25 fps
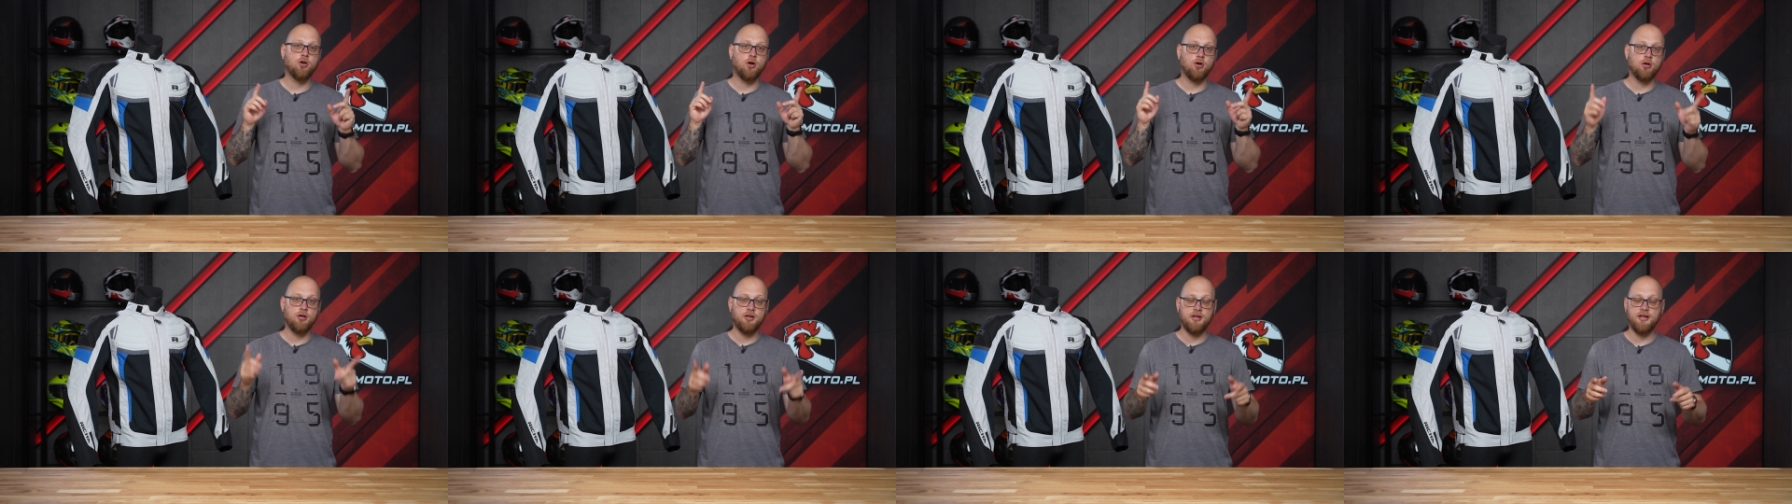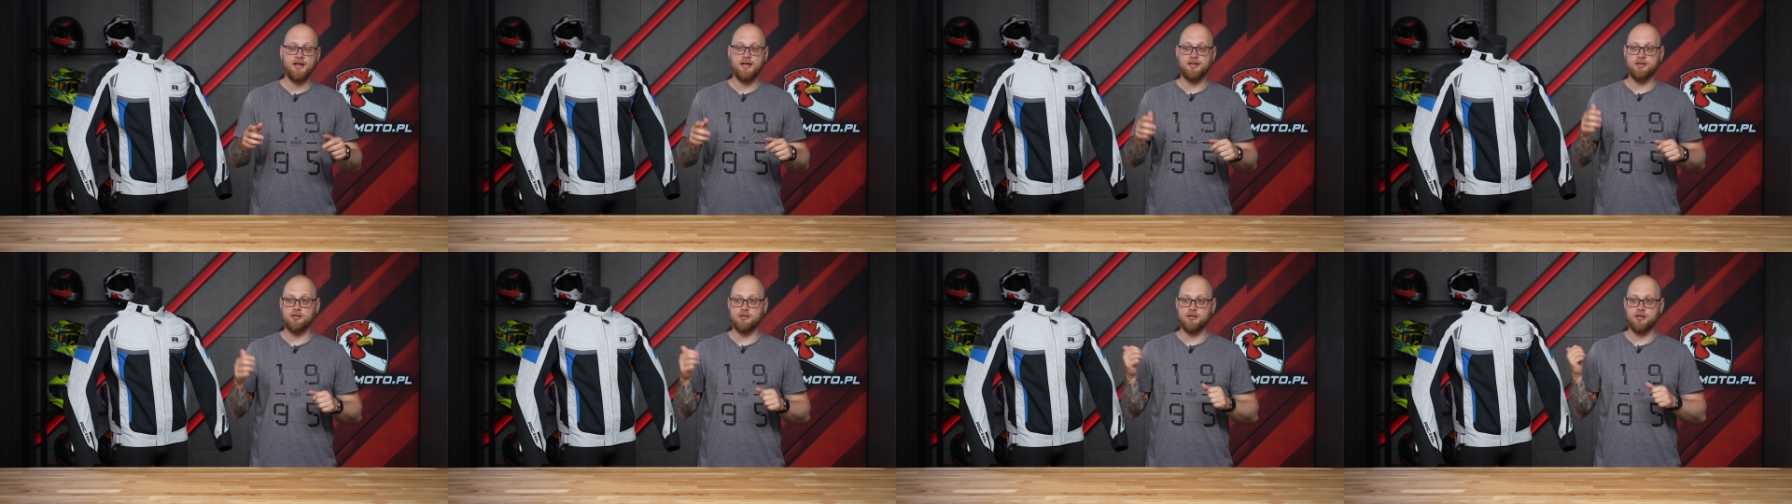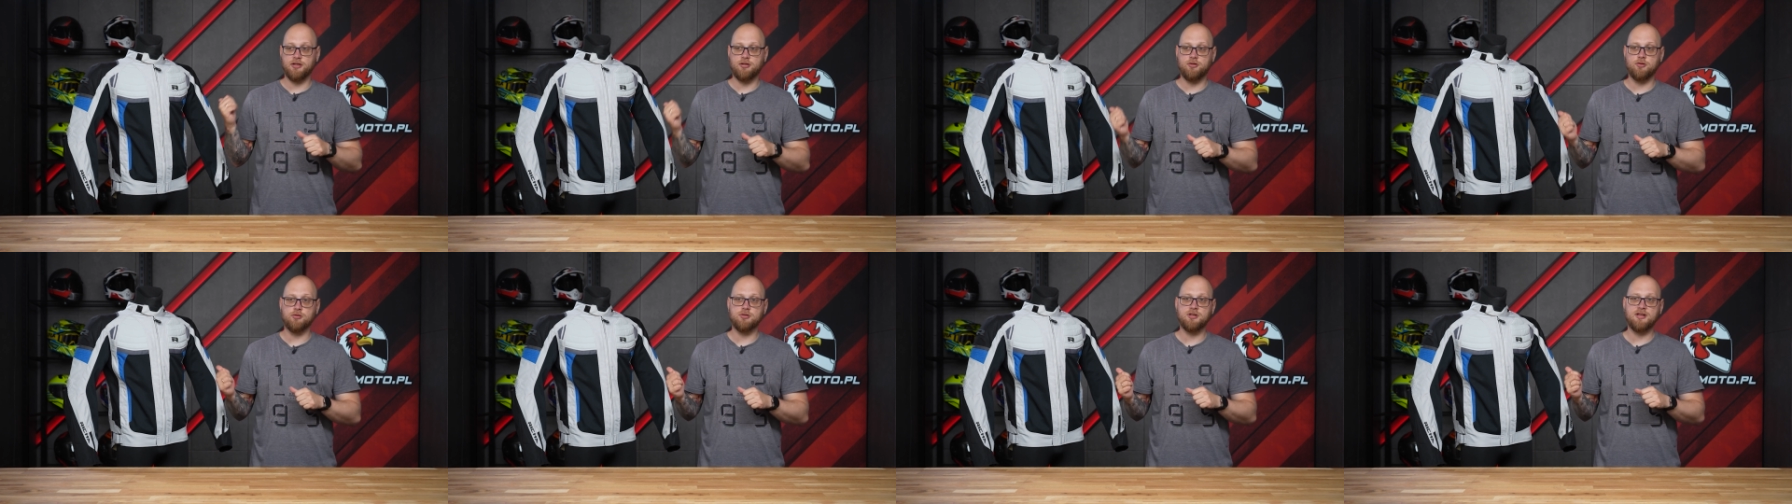to link
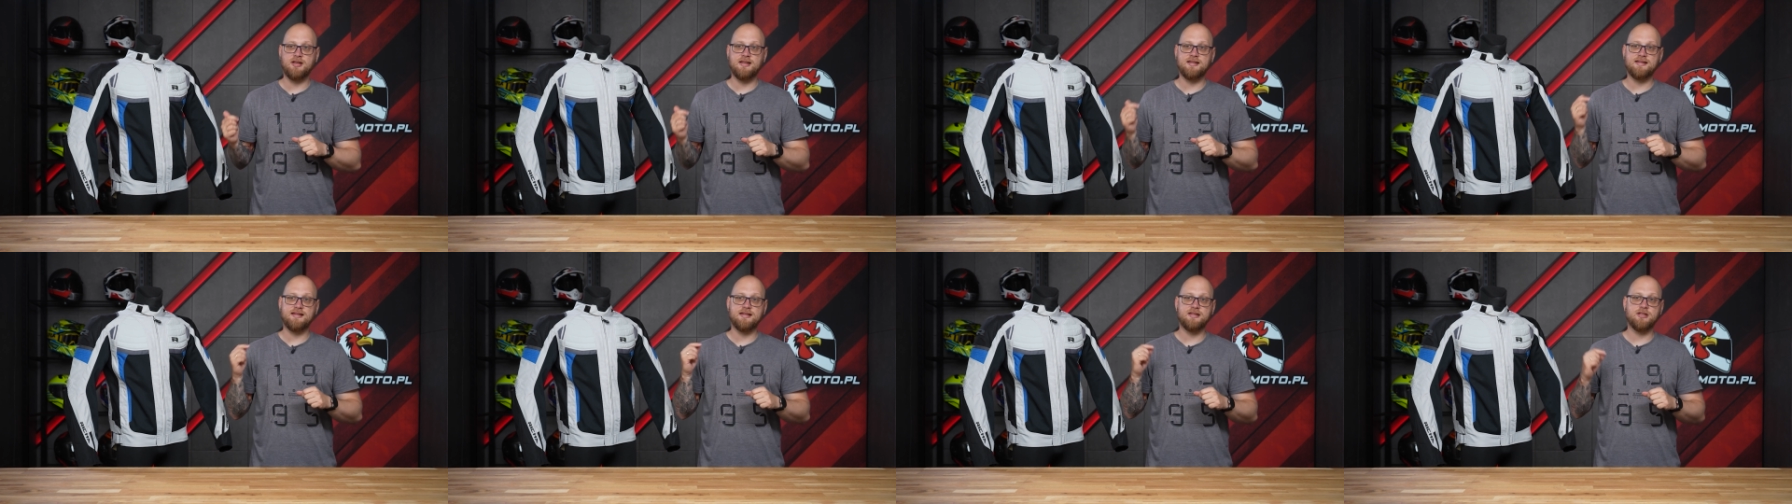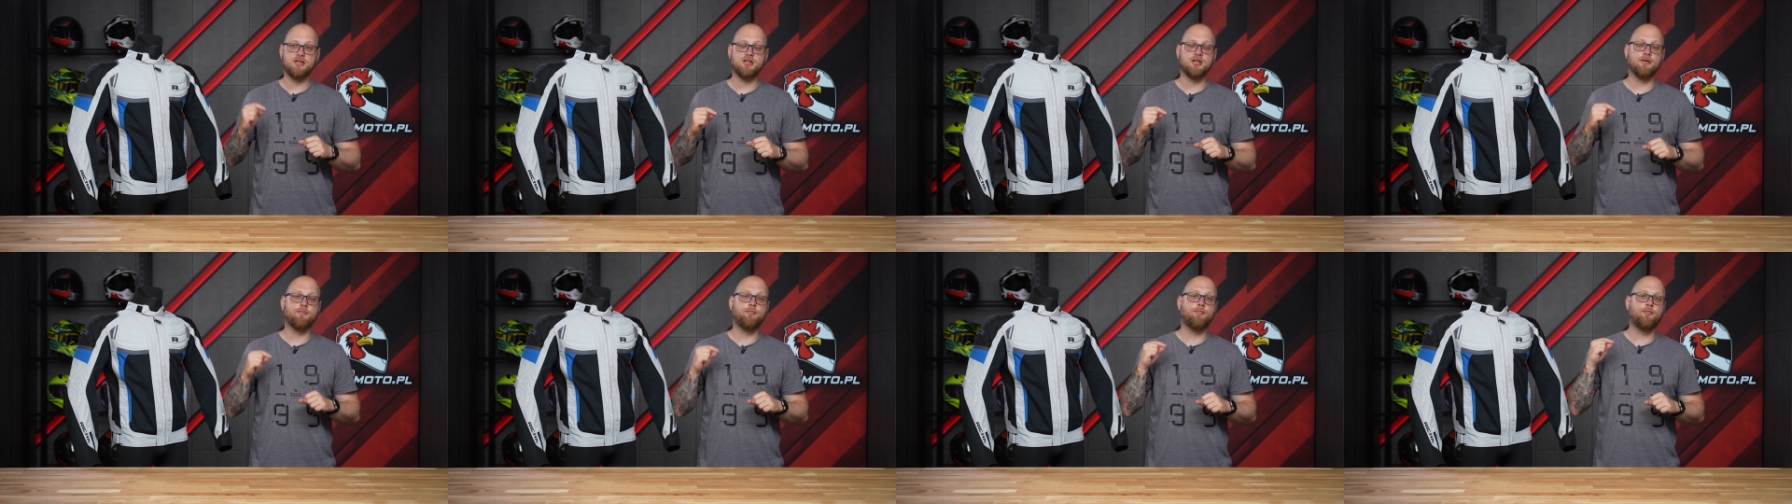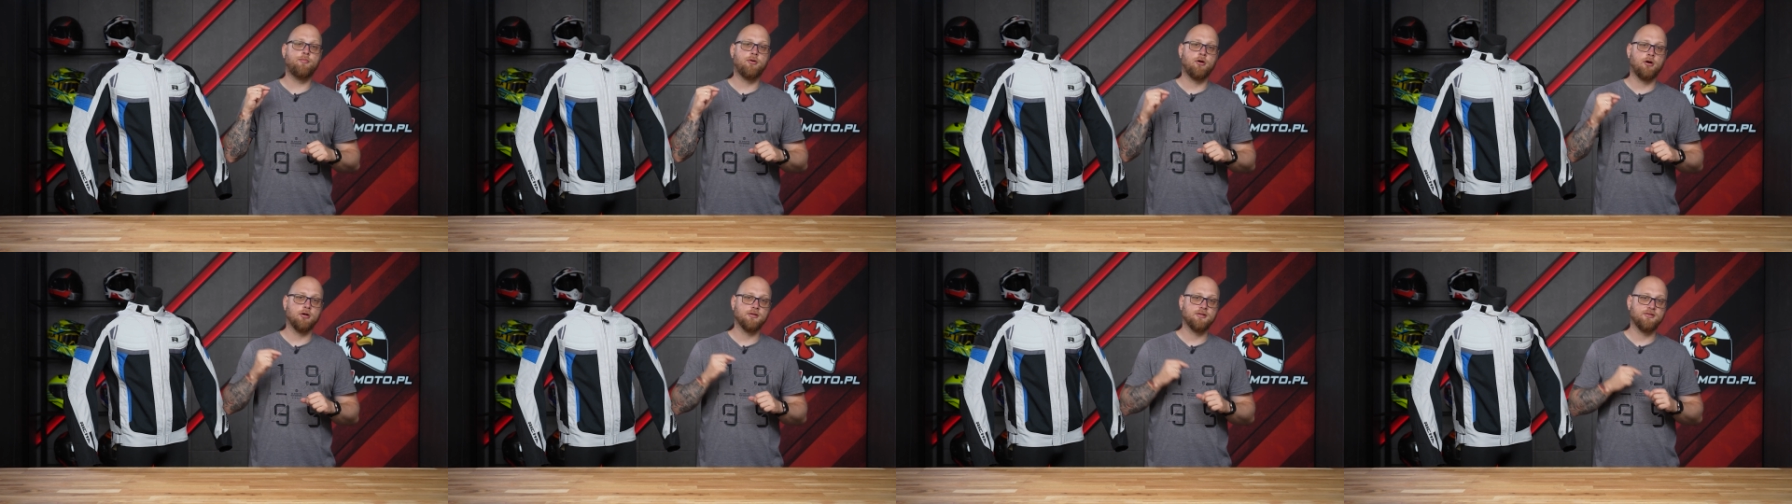do tej kurtki znajdziecie
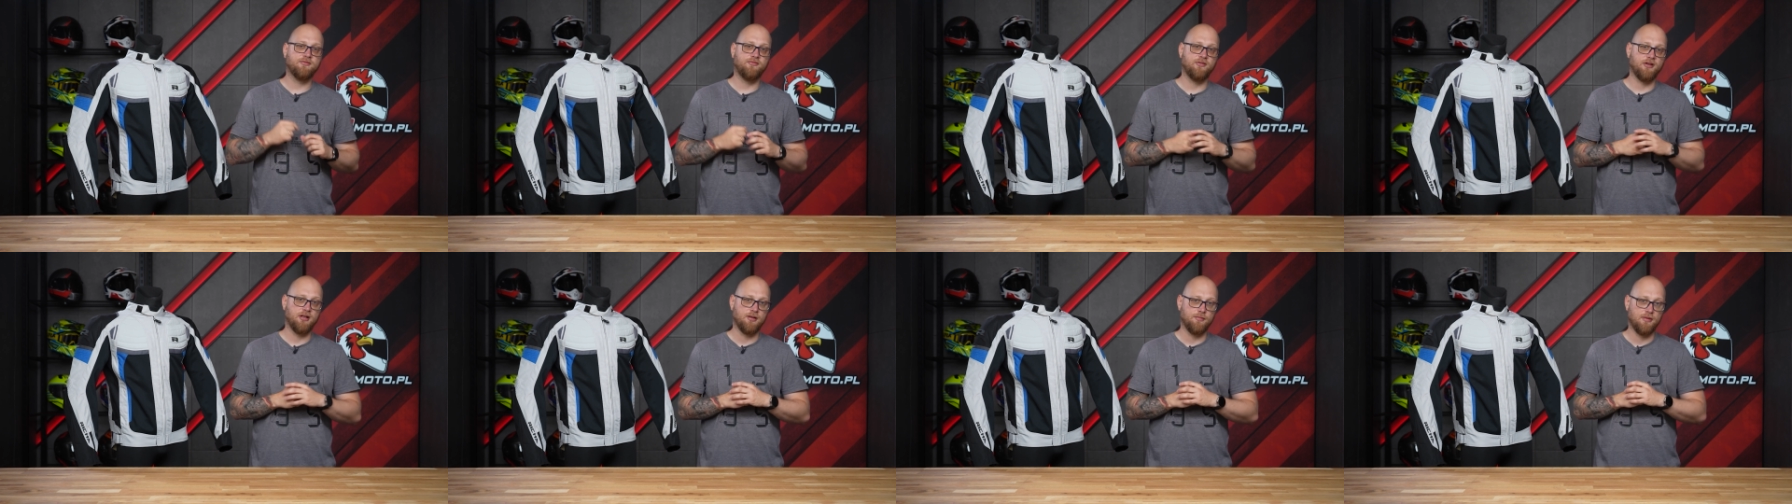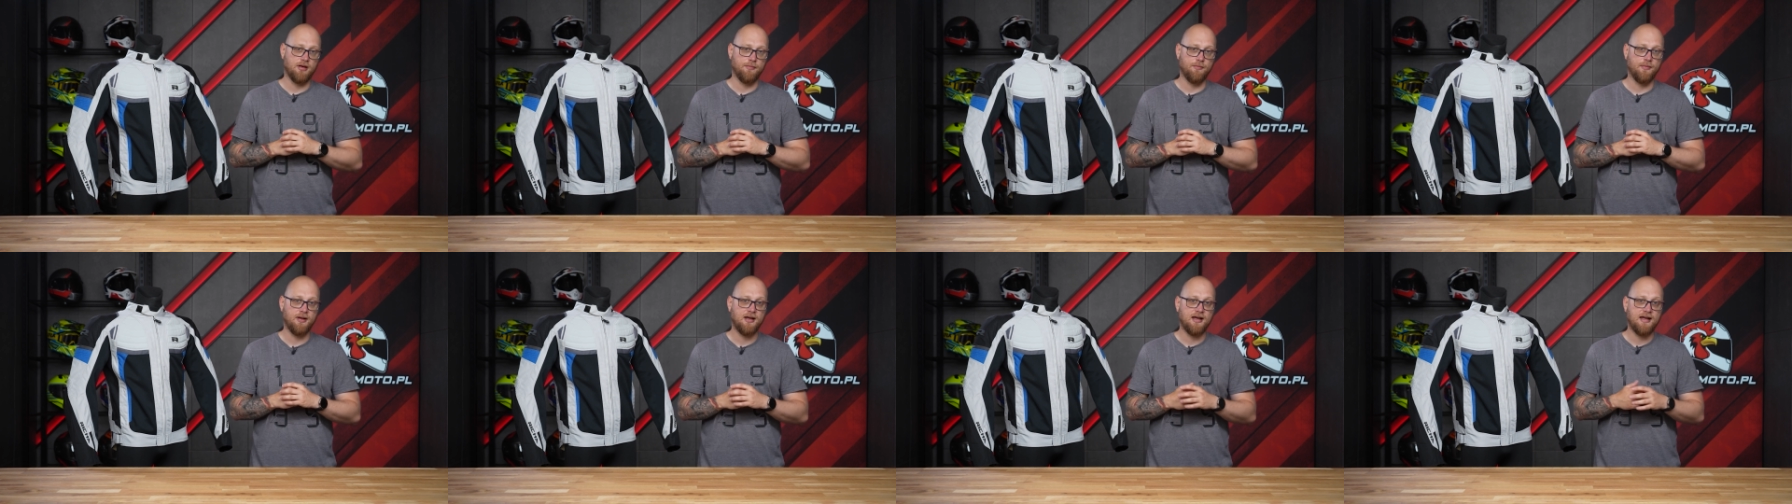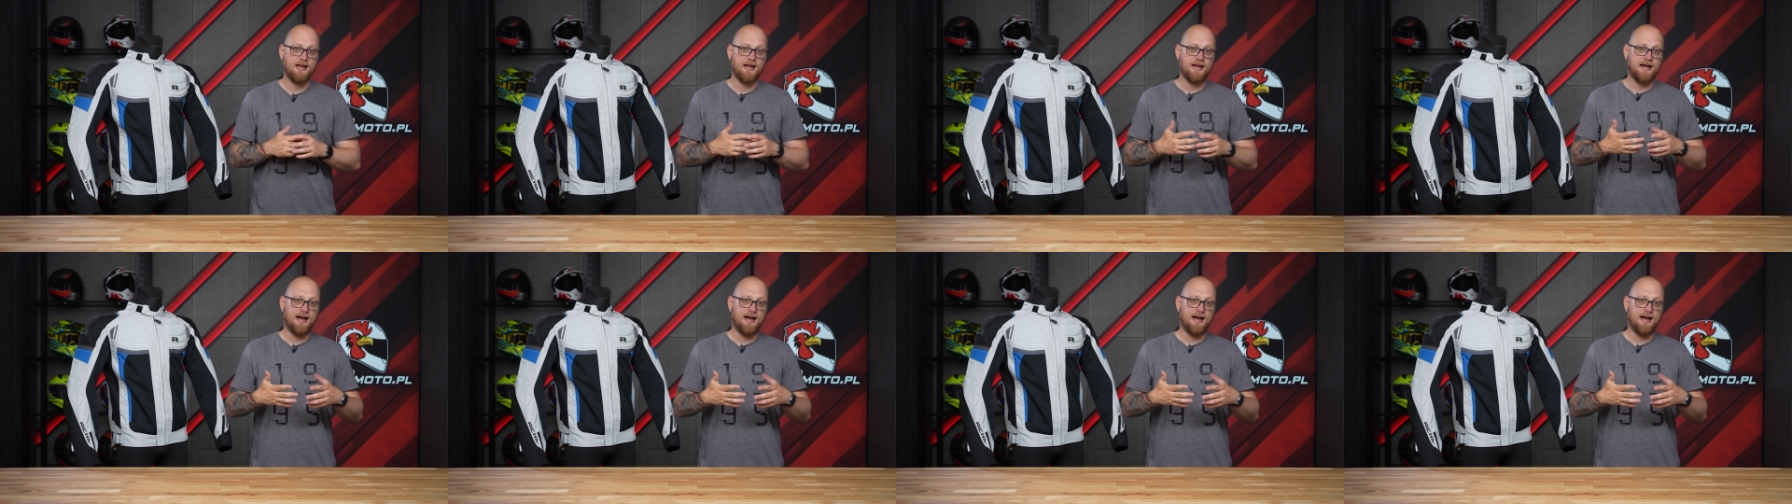pod filmem.